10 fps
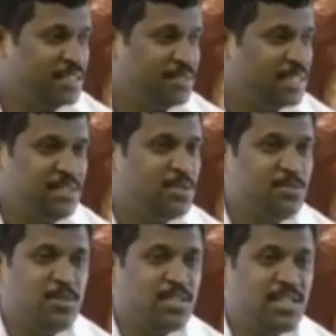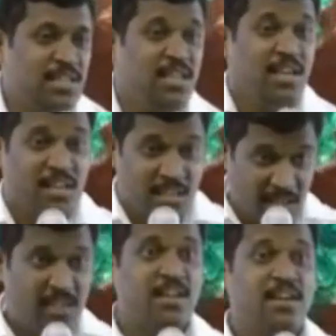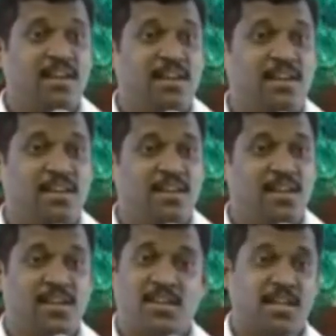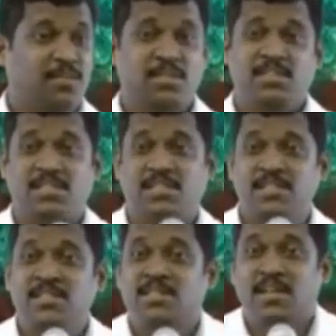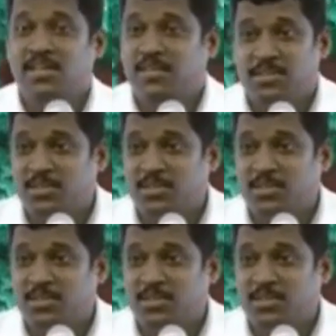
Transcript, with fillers: யாராவது வாயை திறக்க சொல்லுங்க எனக்கா நான் வந்து நாலு